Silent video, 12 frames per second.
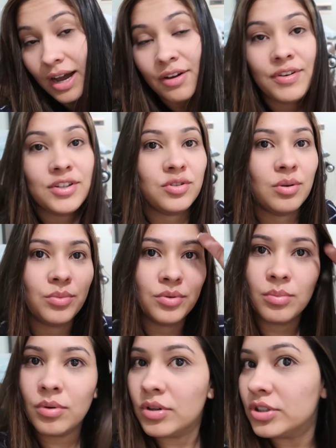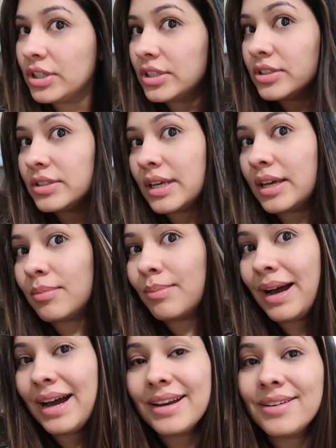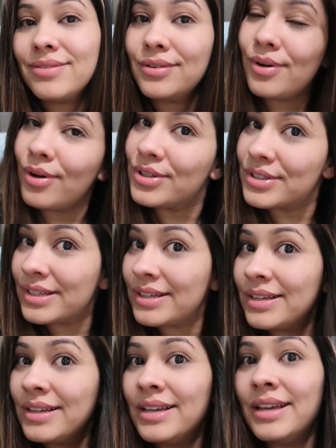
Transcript: A fashion é muito boa, gente, sério, maravilhosa.